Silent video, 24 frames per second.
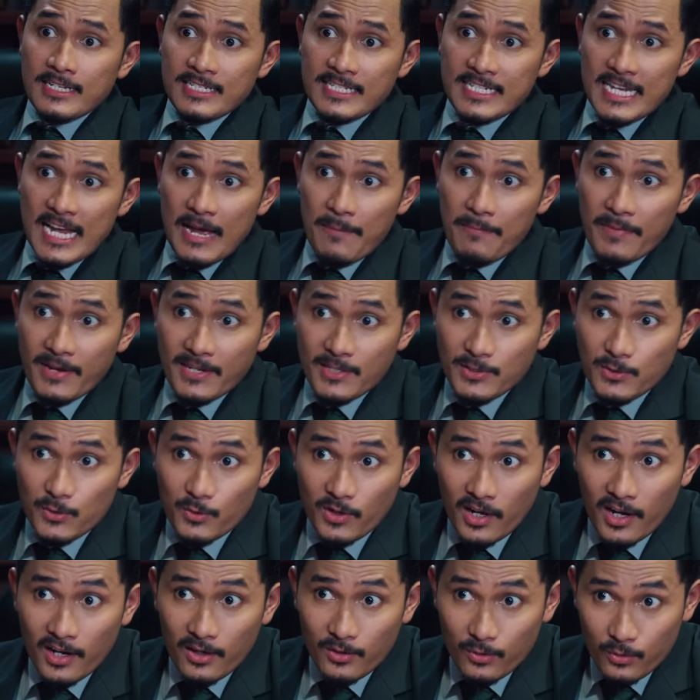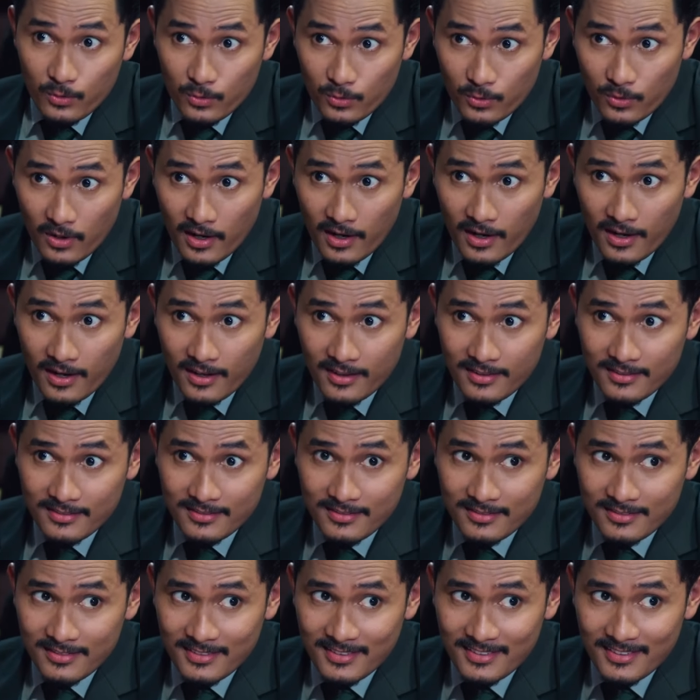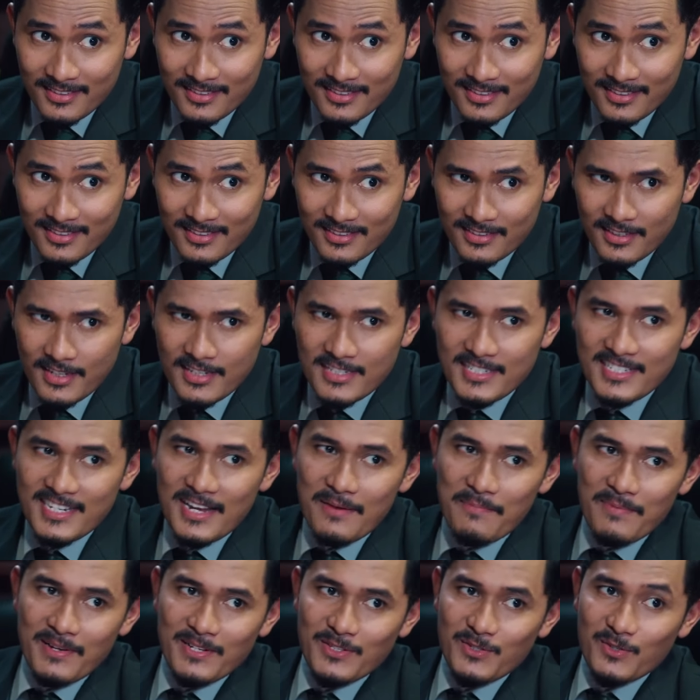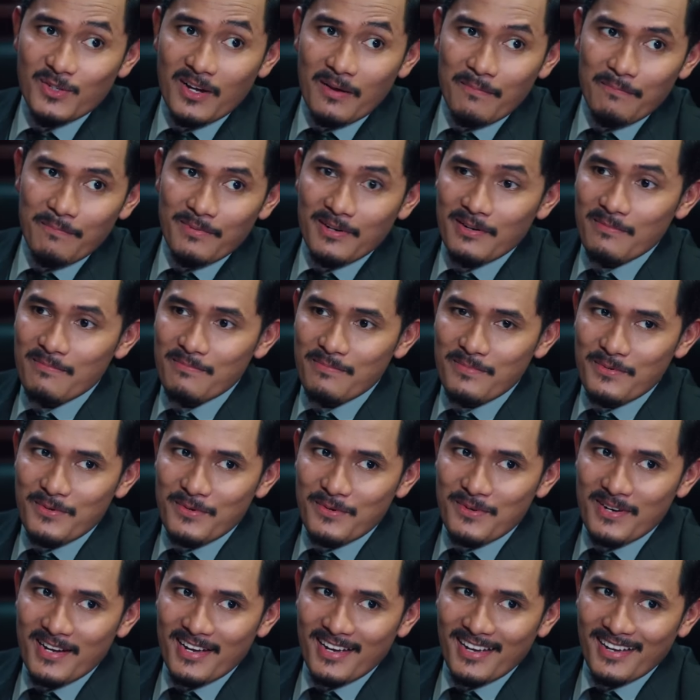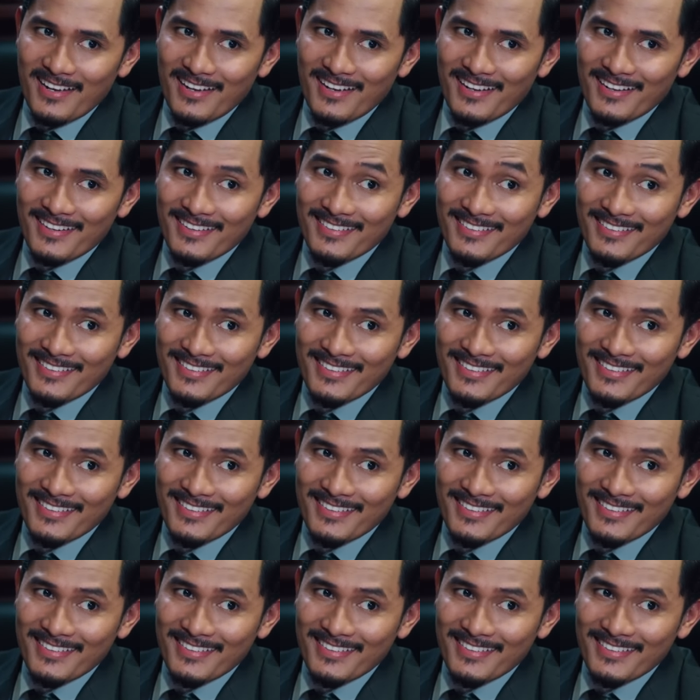Siapa yang suka uang dan siapa yang suka perempuan.